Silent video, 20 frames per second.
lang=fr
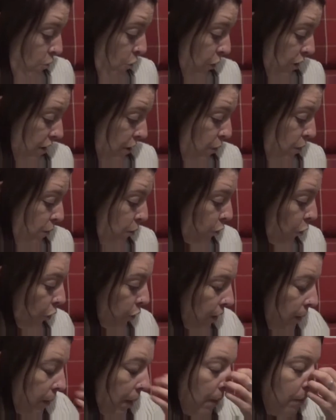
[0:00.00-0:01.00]
Au début, il me
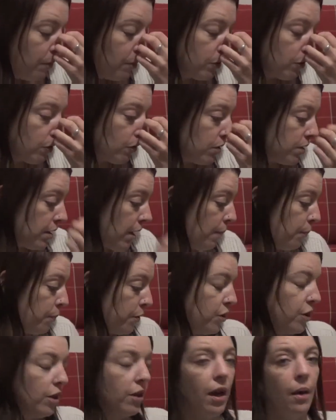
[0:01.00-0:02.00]
tentait pas plus que ça, puis
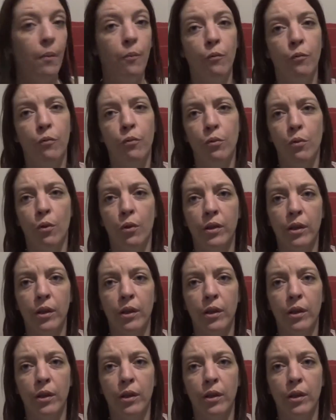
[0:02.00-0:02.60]
j'ai quand même vu euh,